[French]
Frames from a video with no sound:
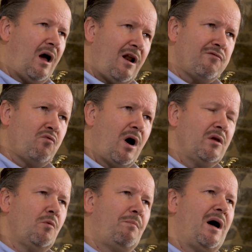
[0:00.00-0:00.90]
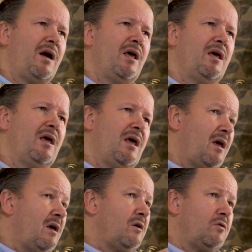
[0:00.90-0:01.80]
à la fois de parler
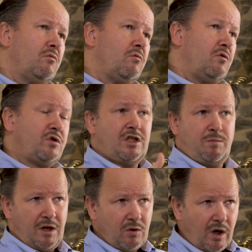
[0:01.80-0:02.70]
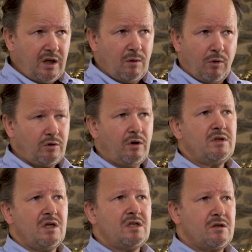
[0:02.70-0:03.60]
de cette spiritualité bretonne
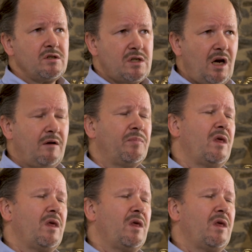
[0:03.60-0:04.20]
qui est essentielle,